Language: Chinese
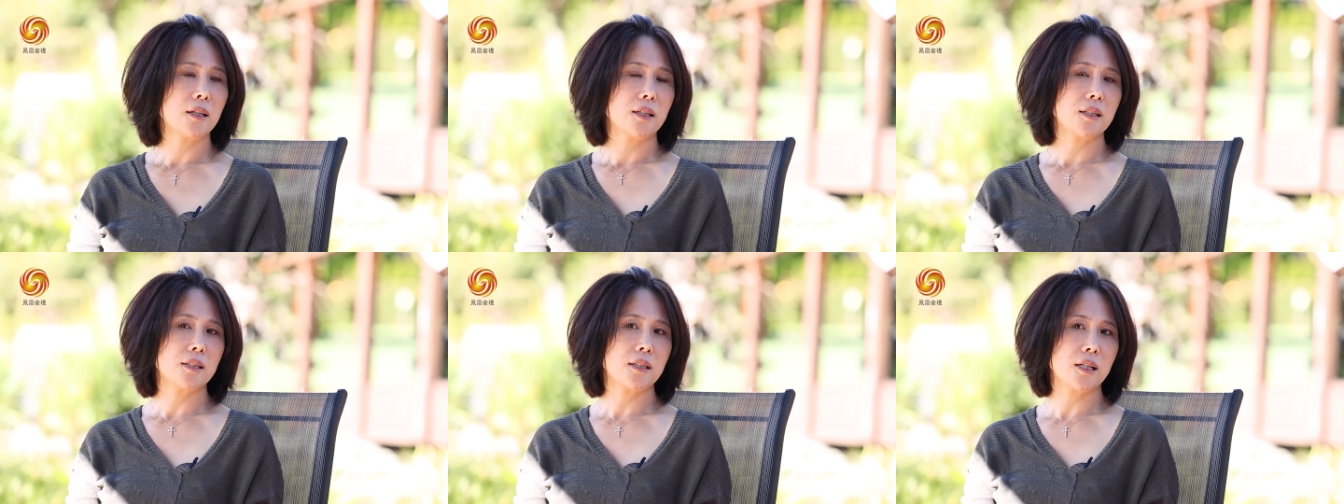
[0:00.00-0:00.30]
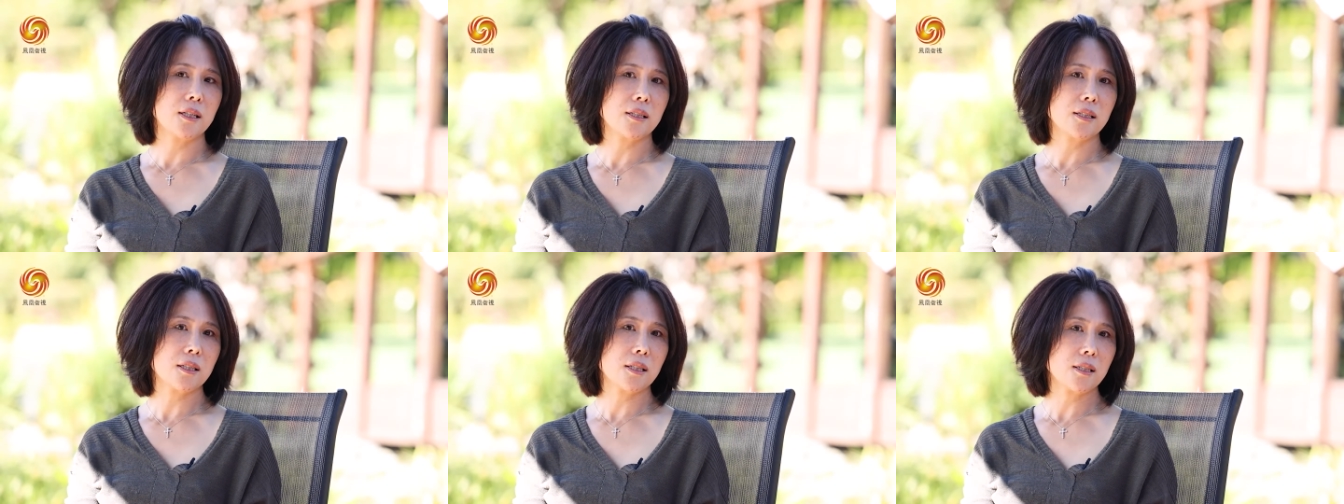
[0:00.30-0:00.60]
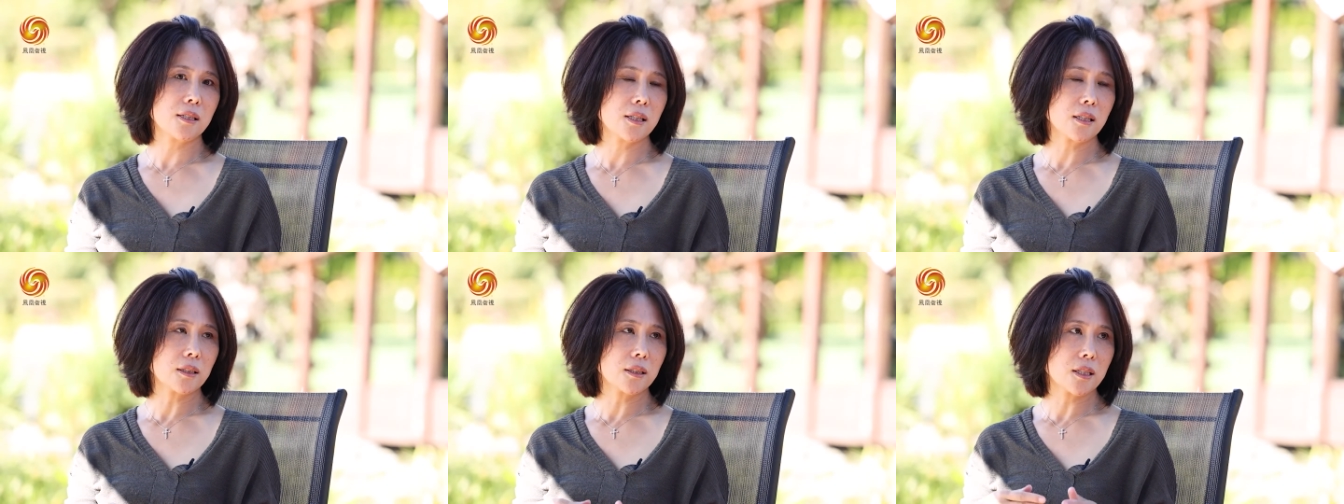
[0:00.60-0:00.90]
人
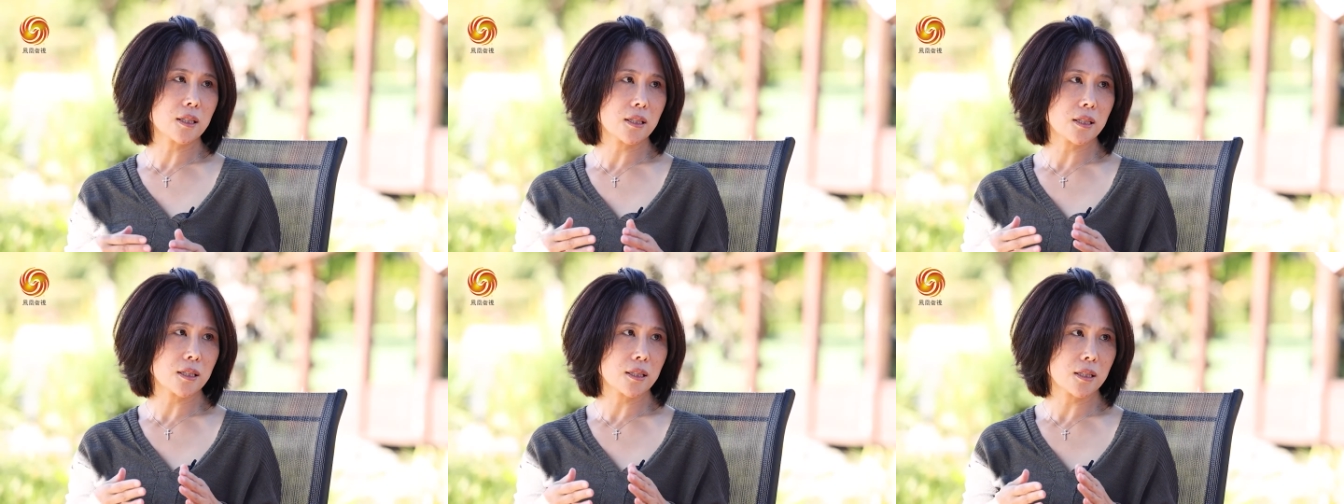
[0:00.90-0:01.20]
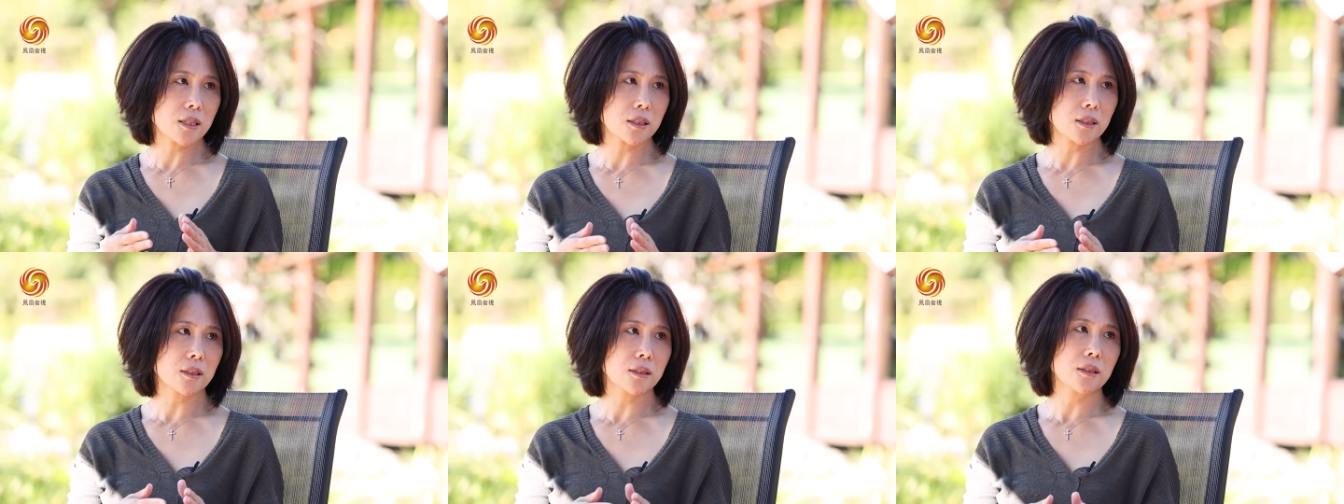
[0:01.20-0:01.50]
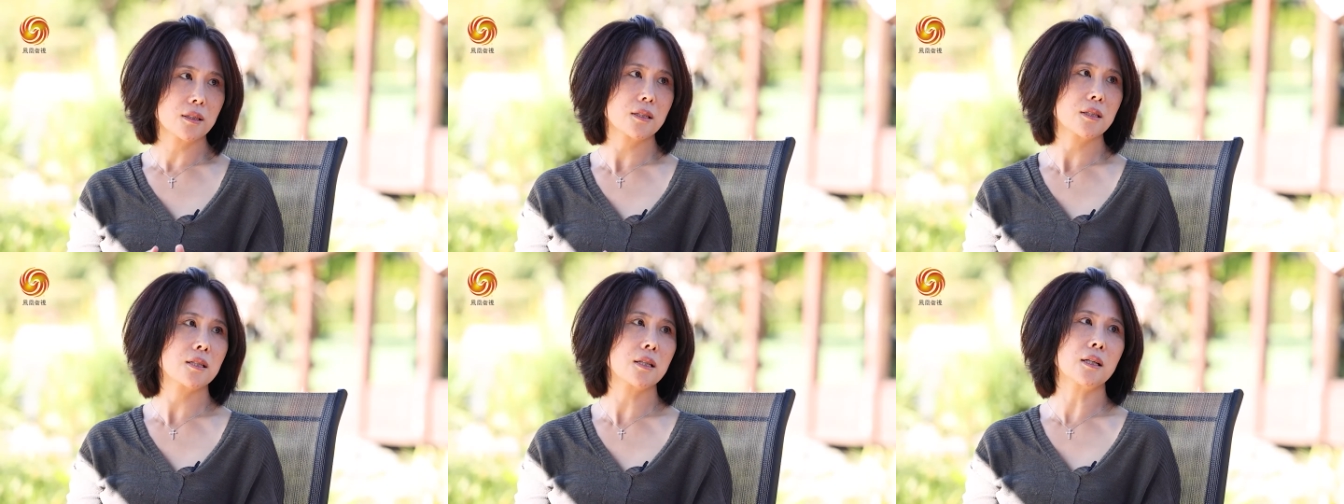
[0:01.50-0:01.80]
真正的进行
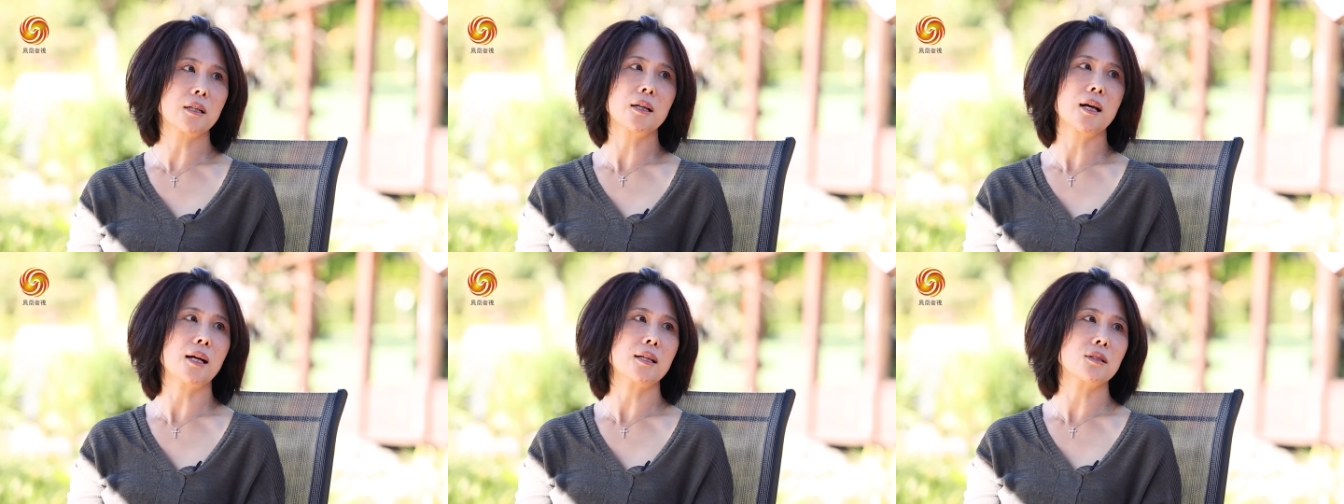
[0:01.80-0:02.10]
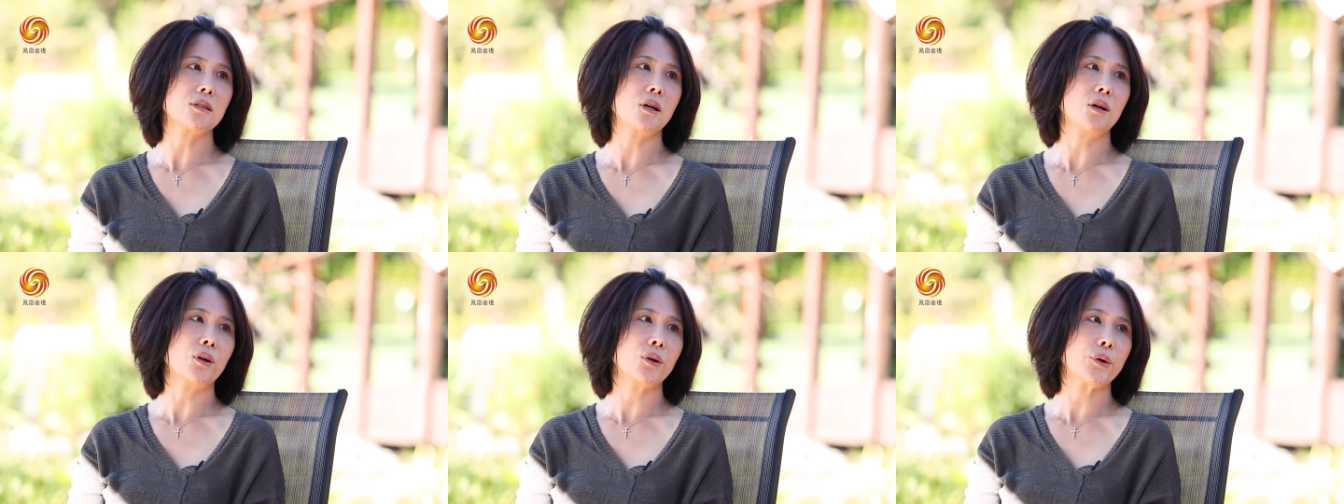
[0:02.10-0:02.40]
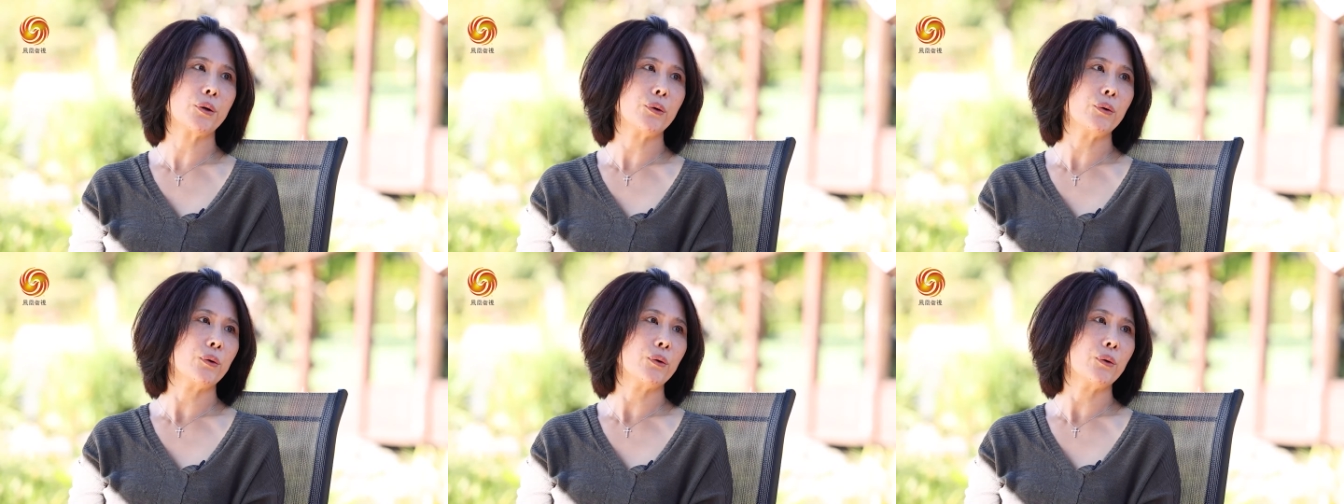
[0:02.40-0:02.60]
情感交流。